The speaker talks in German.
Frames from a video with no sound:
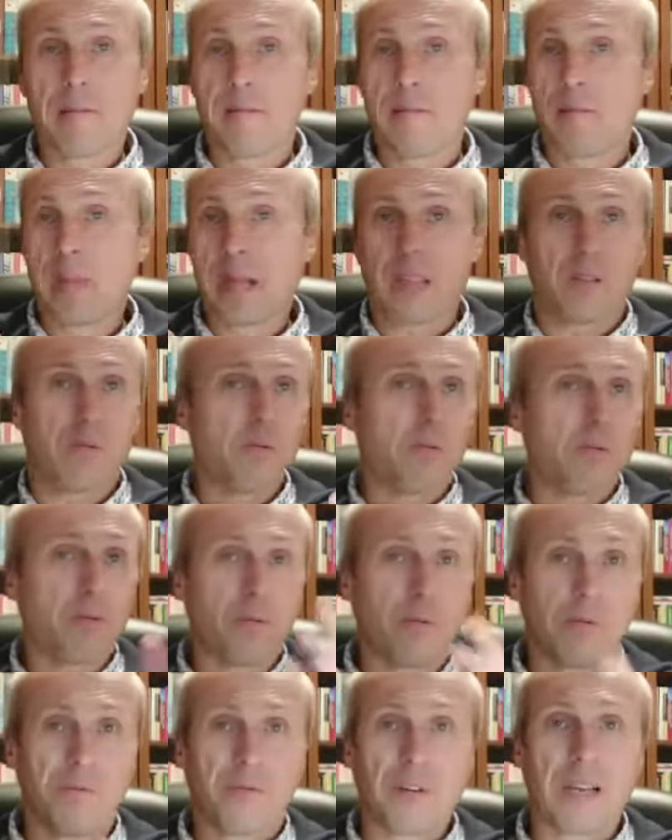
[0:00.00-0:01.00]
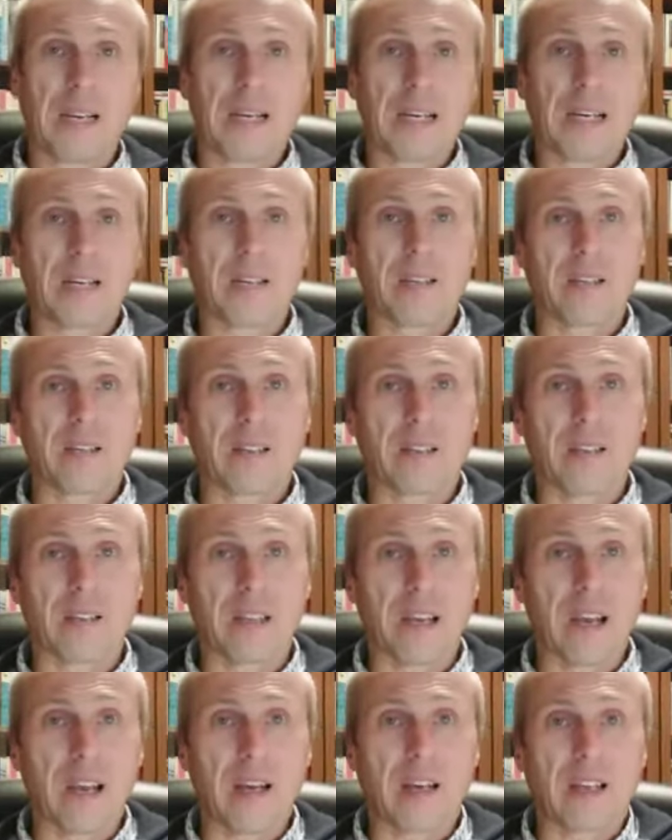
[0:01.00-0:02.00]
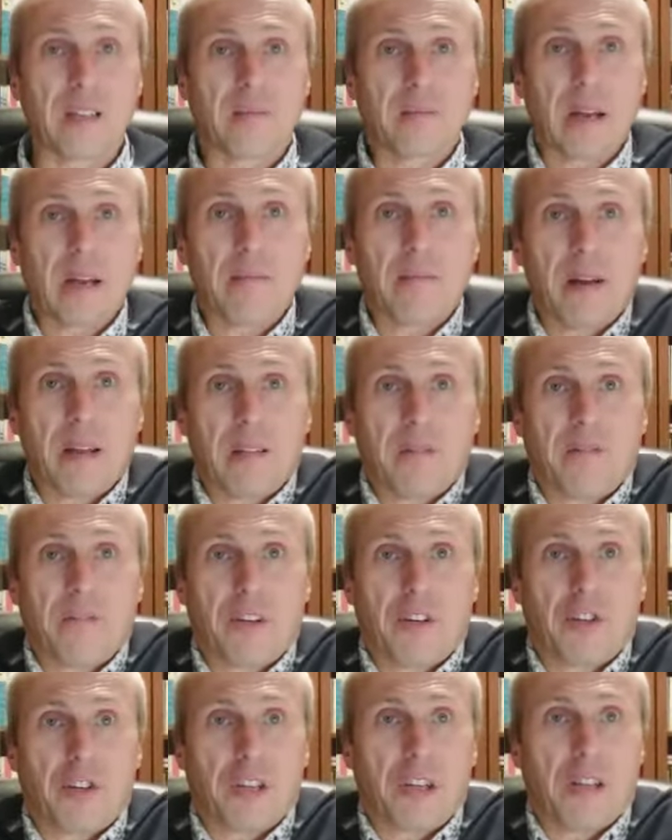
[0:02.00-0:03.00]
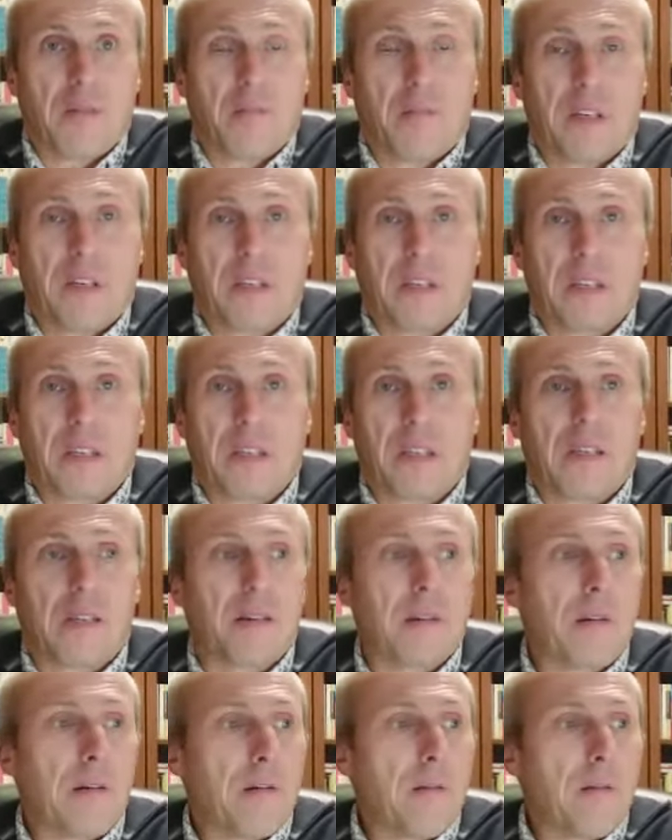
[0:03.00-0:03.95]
dass du vielleicht sagst, mein Mann versteht mich nicht,